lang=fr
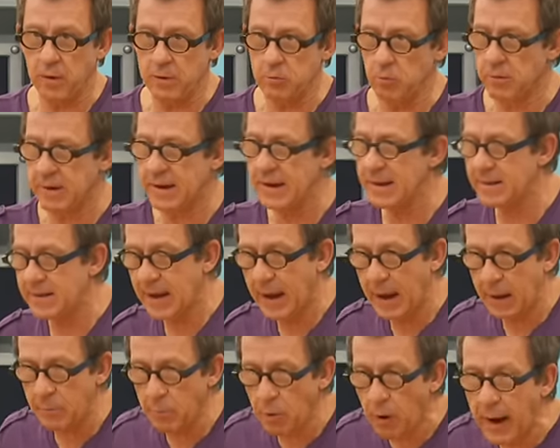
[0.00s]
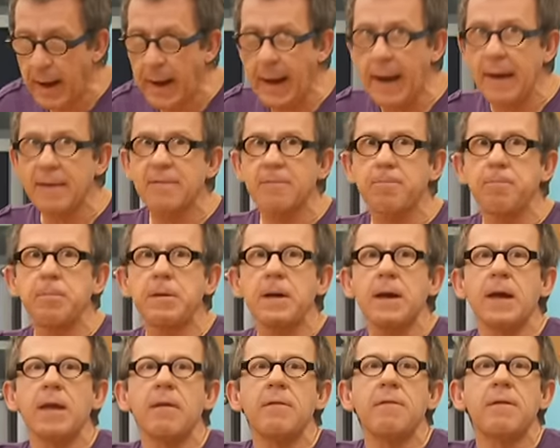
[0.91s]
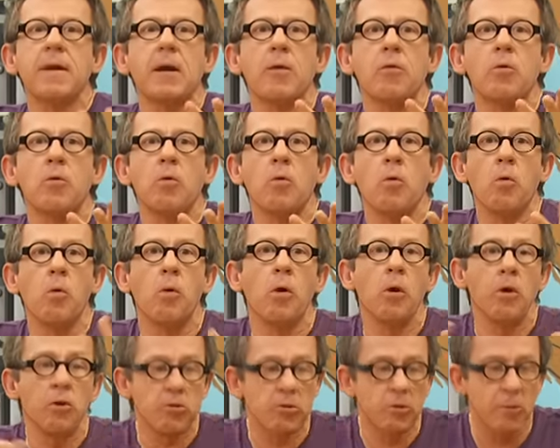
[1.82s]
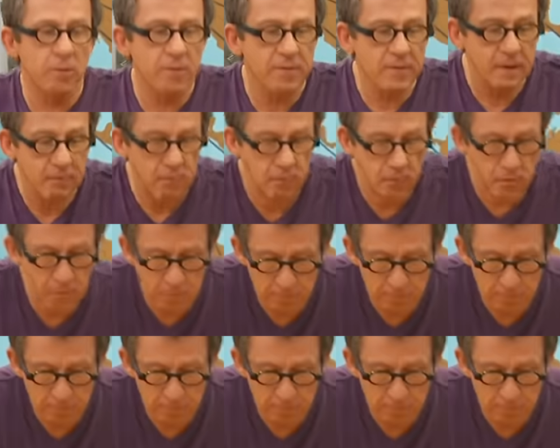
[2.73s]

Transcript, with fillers: est donc littéralement aspiré vers le haut, comme cette feuille de